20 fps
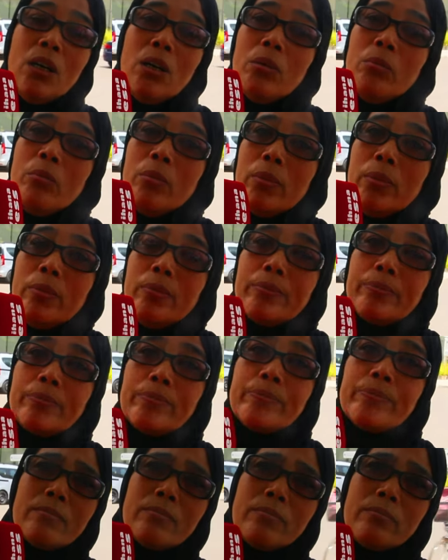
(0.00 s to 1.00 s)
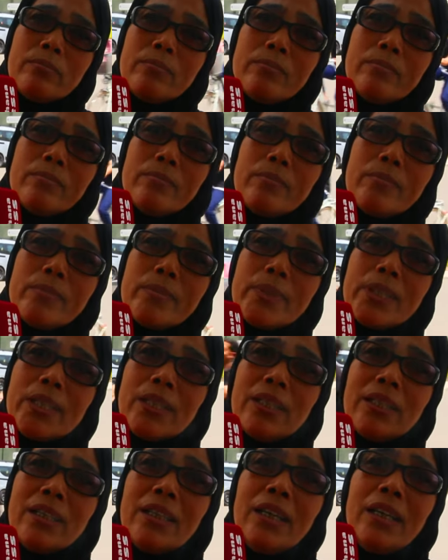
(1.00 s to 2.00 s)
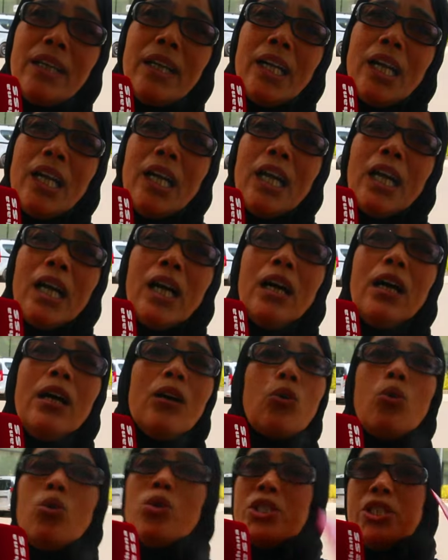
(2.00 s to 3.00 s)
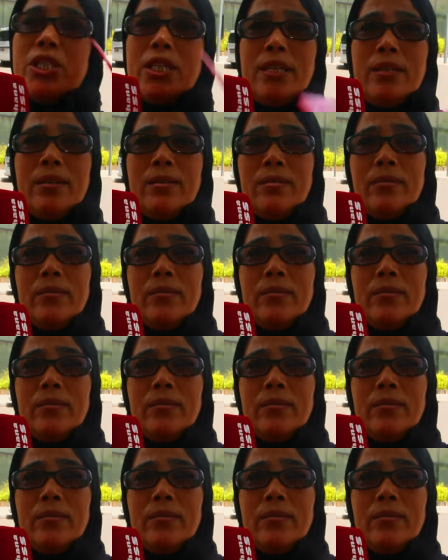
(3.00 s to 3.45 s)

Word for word: ولكن انت خدام والشيخ كلشي شاد معك كلشي